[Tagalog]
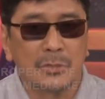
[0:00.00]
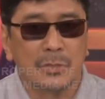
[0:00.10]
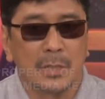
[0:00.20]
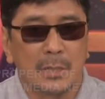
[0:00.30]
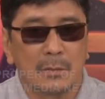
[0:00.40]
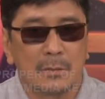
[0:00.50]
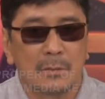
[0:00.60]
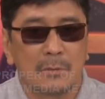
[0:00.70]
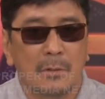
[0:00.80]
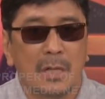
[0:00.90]
sa
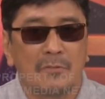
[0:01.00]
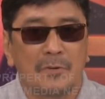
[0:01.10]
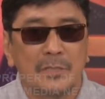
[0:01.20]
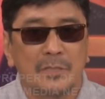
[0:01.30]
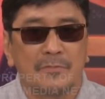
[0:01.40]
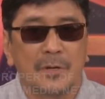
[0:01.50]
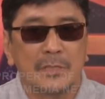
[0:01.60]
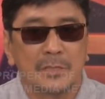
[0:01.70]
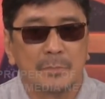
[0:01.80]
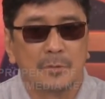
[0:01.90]
ganito, walang
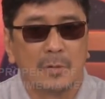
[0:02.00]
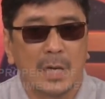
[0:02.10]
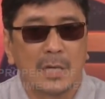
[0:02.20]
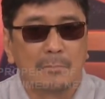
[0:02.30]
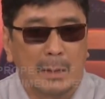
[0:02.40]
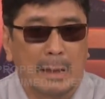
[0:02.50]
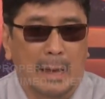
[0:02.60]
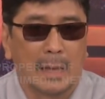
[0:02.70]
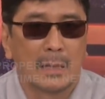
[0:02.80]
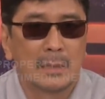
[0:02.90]
friendship-friendship kung ikay
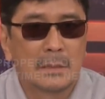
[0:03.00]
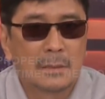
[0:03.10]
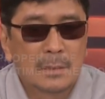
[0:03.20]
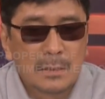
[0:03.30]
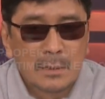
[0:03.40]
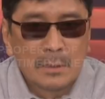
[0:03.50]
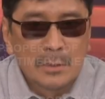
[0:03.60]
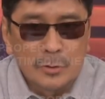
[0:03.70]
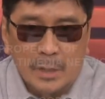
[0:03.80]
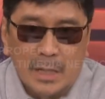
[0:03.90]
mali.
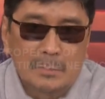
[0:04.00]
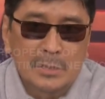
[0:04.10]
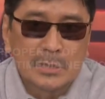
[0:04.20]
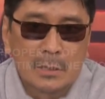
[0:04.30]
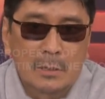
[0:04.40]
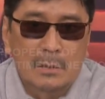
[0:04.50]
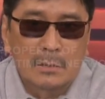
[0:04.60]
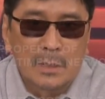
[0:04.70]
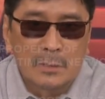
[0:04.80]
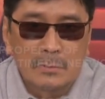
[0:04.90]
So nakalabas na
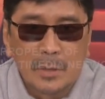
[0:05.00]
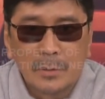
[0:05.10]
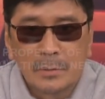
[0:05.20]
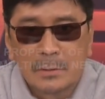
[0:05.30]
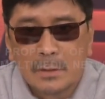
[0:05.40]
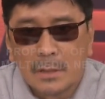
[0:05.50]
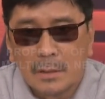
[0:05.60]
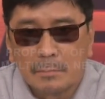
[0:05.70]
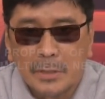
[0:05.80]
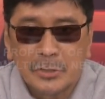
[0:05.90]
ho. Ito na ho yung
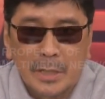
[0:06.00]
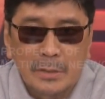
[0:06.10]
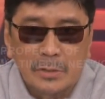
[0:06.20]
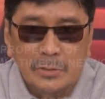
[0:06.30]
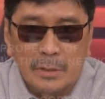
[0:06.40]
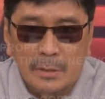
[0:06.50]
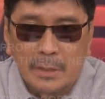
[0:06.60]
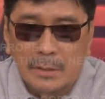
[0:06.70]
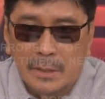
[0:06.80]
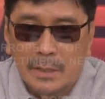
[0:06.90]
uh, pasyente, si
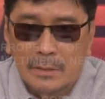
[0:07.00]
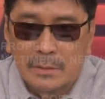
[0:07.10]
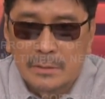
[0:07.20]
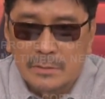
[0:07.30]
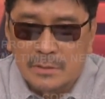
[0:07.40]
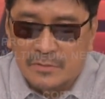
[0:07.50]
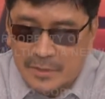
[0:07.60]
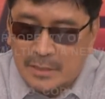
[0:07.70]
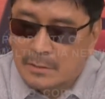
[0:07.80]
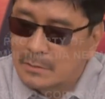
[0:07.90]
Linlin, Sir
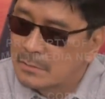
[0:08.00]
Vito,